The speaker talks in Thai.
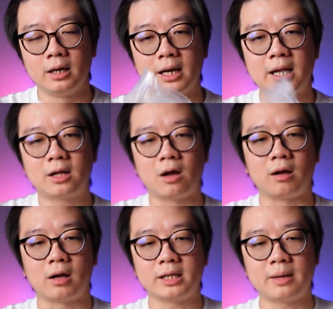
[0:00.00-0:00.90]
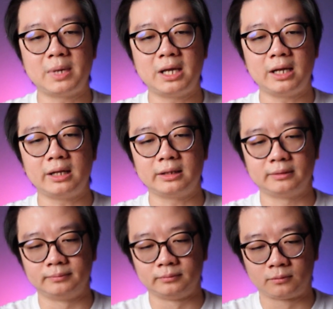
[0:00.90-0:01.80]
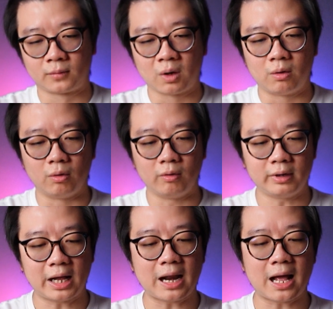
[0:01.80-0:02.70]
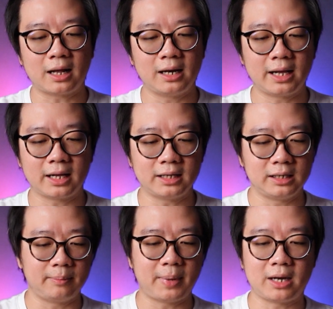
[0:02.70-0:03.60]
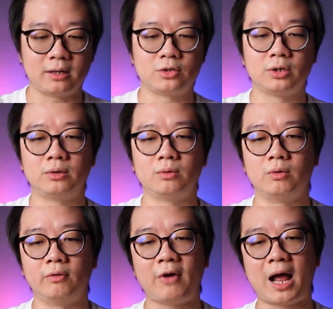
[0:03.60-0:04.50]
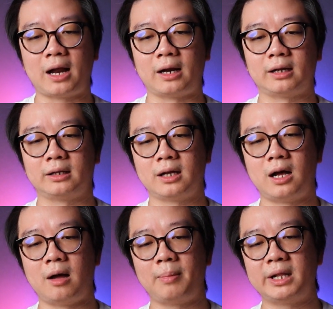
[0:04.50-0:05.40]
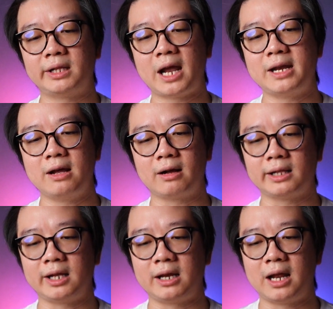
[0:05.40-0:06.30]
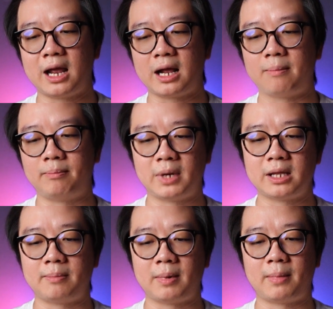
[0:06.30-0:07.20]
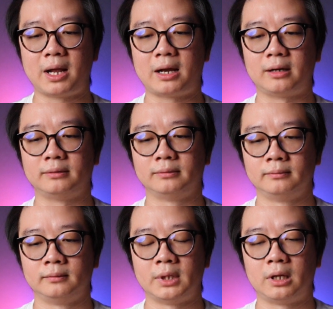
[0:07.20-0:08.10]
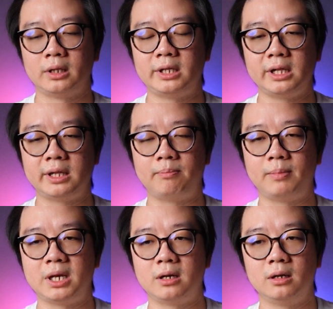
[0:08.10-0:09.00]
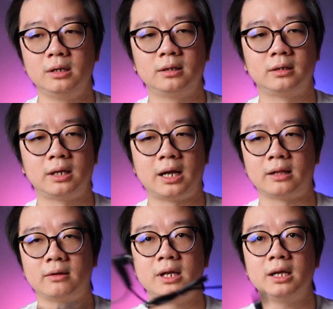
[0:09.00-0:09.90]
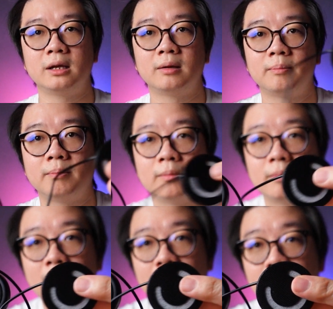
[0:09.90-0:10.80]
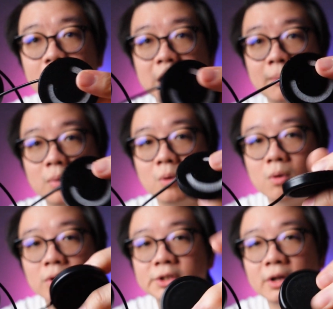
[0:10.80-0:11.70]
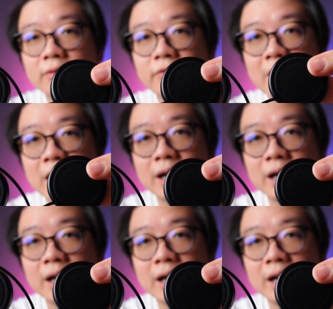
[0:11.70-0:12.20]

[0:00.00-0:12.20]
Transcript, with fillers: ในกล่องก็จะมีหูหลักๆก็เลยก็คือเป็นชุดหูฟังก็เป็นไซส์เดียวกับเซน่าครับน่าจะประมาณ40มิลเนาะตัวนี้เป็นลำโพง2ฝั่ง